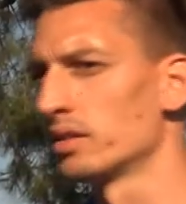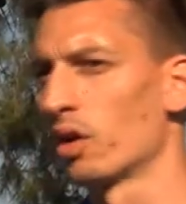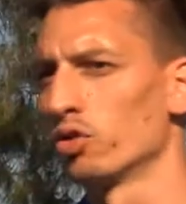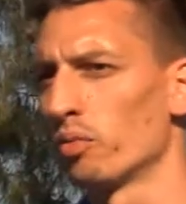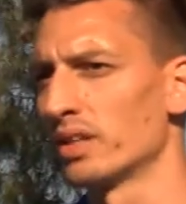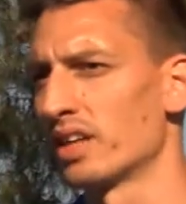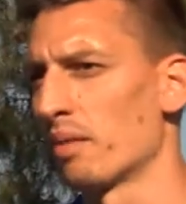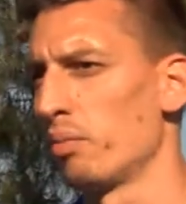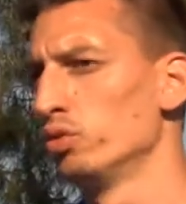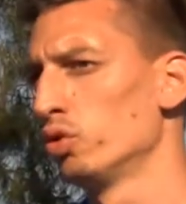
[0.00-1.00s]
Secondo me
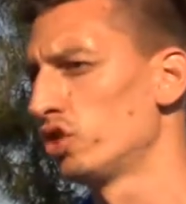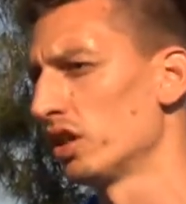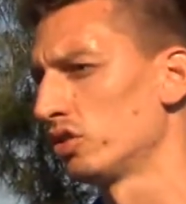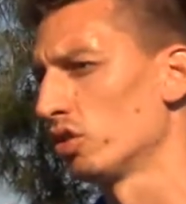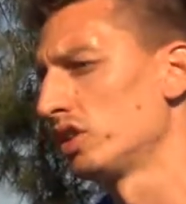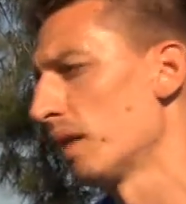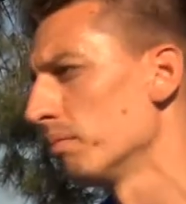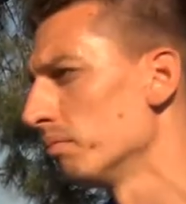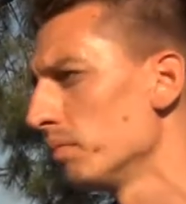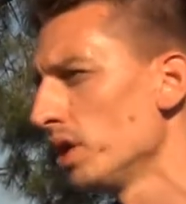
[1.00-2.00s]
sarebbe un successo sia
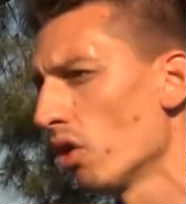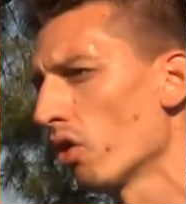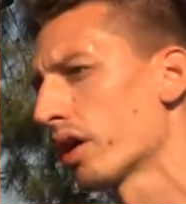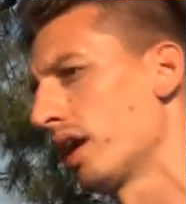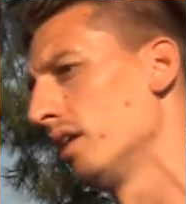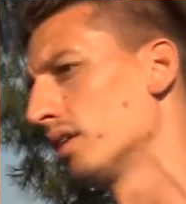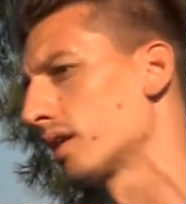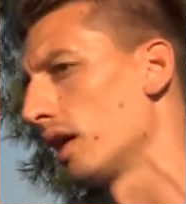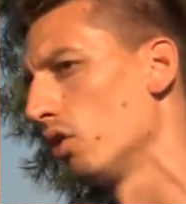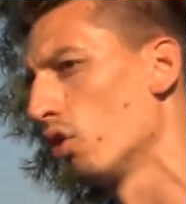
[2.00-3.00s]
mio che,
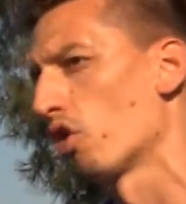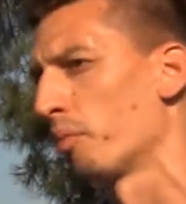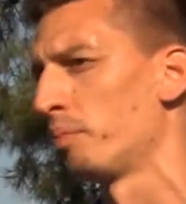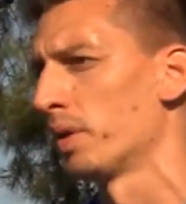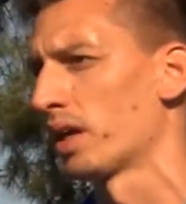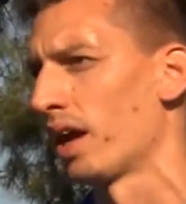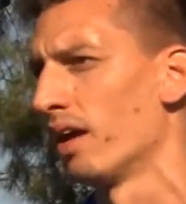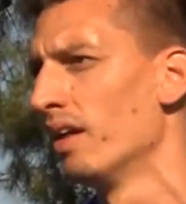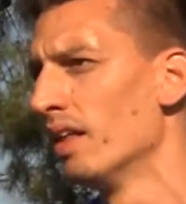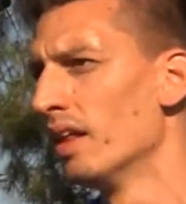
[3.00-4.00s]
che loro,
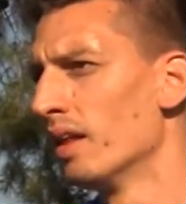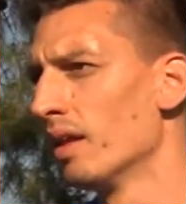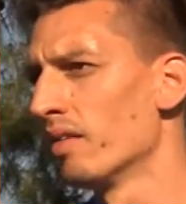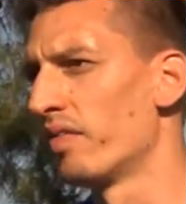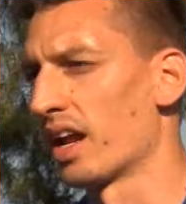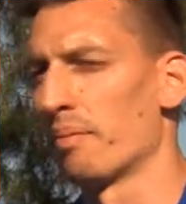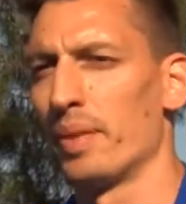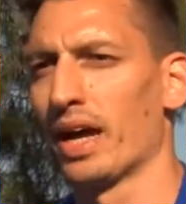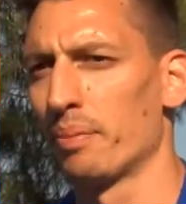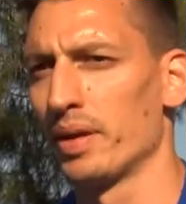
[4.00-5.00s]
perché
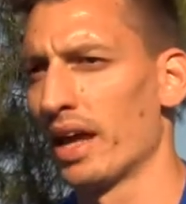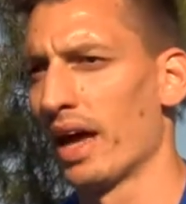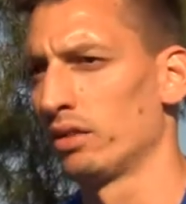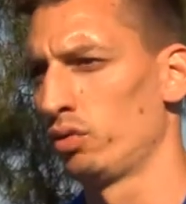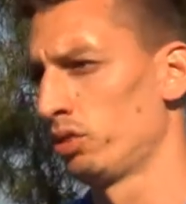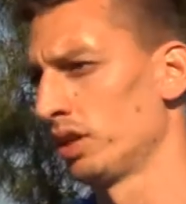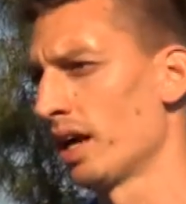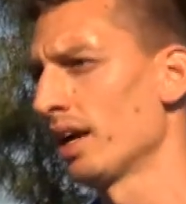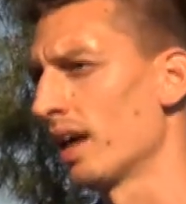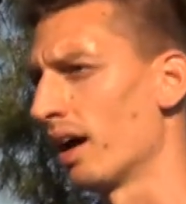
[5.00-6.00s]
farebbe capire a tutta
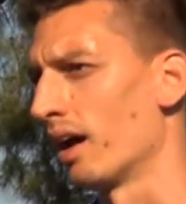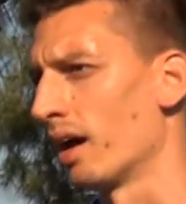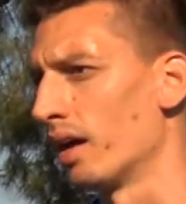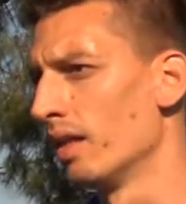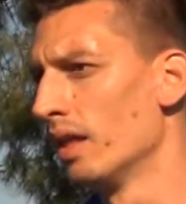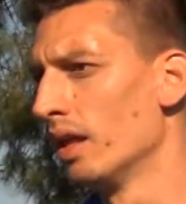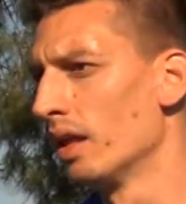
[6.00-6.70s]
Italia